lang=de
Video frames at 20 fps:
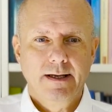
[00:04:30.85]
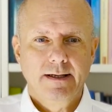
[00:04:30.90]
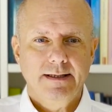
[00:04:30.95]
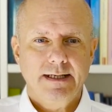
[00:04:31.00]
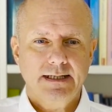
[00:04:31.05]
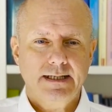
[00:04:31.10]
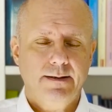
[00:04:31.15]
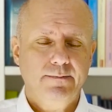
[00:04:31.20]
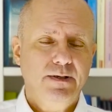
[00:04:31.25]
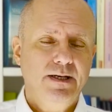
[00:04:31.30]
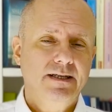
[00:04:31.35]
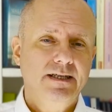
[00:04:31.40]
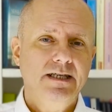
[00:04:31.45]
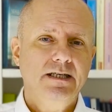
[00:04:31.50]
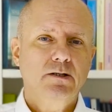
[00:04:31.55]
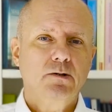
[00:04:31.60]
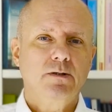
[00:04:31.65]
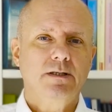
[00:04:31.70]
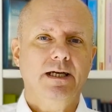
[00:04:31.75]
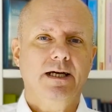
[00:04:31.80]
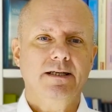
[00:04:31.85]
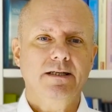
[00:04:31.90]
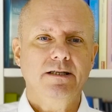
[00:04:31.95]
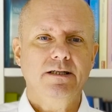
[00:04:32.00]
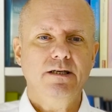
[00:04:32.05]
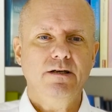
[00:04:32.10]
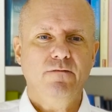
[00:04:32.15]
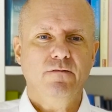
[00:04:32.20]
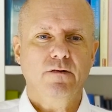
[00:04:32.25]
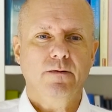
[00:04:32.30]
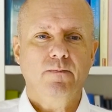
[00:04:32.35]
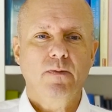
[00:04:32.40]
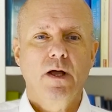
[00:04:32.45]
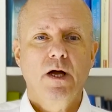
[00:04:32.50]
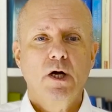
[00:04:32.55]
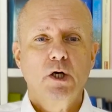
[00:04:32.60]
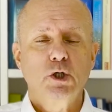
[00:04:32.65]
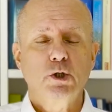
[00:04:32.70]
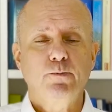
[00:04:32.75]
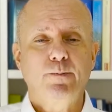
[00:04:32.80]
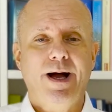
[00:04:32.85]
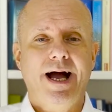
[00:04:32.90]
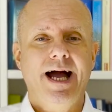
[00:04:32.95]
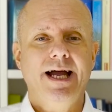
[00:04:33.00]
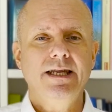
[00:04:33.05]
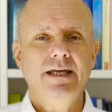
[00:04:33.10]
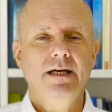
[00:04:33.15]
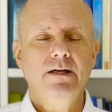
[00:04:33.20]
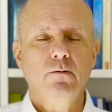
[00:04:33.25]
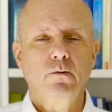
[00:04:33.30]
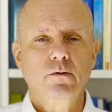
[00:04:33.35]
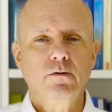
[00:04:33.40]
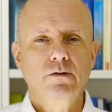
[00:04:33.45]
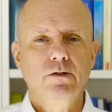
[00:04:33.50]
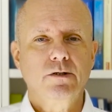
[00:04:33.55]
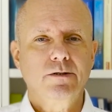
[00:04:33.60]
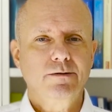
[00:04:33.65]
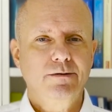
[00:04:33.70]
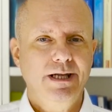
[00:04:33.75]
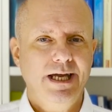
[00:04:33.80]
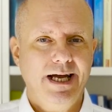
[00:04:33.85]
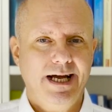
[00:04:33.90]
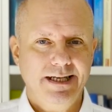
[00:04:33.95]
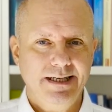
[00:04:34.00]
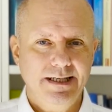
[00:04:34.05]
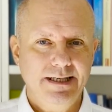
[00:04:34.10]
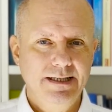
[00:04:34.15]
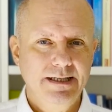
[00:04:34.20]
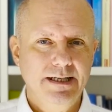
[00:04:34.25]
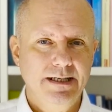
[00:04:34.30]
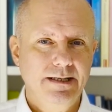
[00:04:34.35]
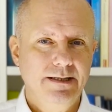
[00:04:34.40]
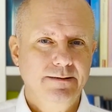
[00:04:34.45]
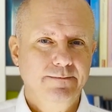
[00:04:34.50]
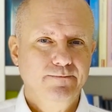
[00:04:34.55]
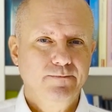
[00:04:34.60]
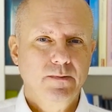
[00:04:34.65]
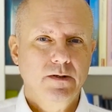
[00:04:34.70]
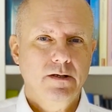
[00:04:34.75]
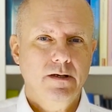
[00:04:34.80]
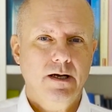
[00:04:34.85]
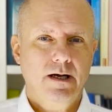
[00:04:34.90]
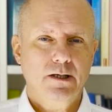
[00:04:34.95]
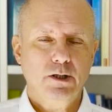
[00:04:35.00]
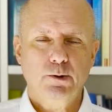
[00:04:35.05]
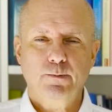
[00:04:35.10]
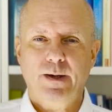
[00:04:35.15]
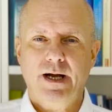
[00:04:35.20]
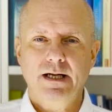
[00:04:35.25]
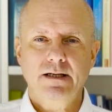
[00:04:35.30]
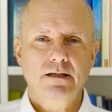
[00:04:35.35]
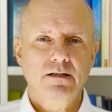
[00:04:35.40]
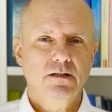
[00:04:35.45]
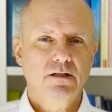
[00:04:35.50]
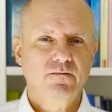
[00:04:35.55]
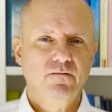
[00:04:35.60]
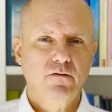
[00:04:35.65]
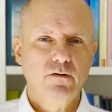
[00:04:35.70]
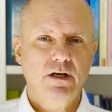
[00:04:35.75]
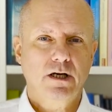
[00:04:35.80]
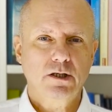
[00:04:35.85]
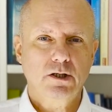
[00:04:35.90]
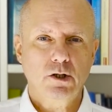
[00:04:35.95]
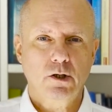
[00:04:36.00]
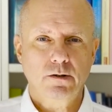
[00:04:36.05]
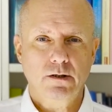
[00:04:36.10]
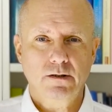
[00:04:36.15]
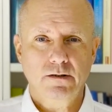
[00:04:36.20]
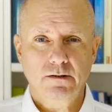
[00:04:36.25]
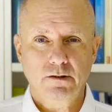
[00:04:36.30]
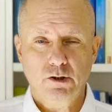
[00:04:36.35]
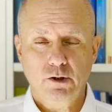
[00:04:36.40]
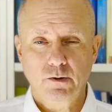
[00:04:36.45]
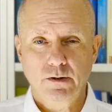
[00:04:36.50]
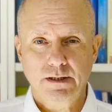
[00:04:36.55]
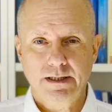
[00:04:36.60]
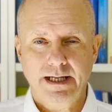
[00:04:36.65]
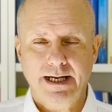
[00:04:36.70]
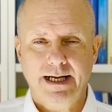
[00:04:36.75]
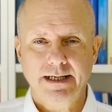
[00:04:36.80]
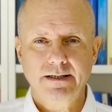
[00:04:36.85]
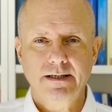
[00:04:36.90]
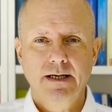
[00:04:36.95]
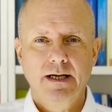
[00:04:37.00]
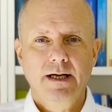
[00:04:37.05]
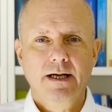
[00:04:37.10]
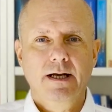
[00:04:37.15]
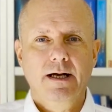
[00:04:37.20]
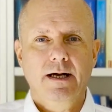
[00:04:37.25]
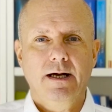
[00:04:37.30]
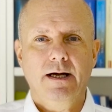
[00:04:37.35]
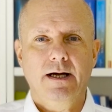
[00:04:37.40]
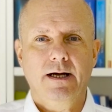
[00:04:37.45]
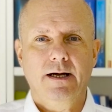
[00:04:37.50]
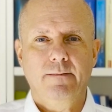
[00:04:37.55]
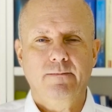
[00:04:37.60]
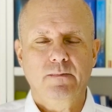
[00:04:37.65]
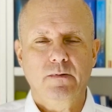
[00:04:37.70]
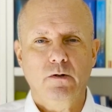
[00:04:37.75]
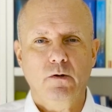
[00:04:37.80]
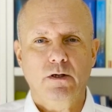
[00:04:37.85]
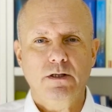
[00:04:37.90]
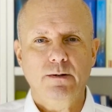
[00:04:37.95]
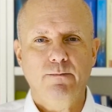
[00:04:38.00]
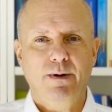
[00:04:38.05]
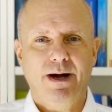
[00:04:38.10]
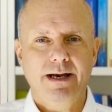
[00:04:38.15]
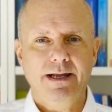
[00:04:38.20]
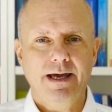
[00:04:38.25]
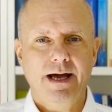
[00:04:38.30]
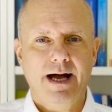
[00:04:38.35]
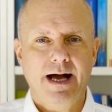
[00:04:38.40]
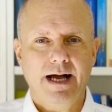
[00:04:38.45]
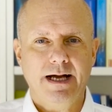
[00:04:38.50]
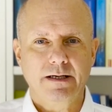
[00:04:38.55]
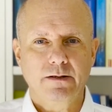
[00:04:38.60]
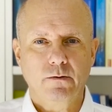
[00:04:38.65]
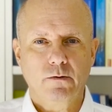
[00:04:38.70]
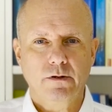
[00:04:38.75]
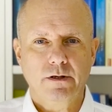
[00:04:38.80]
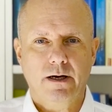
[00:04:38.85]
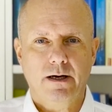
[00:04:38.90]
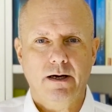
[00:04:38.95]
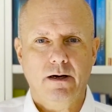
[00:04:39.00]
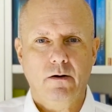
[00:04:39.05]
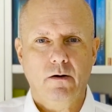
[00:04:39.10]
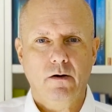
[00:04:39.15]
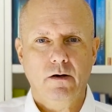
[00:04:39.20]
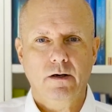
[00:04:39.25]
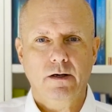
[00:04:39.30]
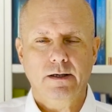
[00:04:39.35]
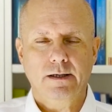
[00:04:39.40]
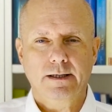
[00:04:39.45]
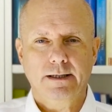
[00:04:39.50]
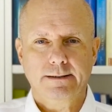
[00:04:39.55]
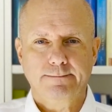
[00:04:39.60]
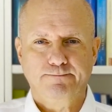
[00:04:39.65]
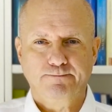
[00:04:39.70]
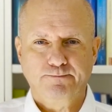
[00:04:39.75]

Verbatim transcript: Deshalb hier nicht zu sehr in die Tiefe. Spanien und deren Insel. Ja, Spanien ist ein wunderschönes äh, Land. Ähm, dort die Balearen oder auch äh,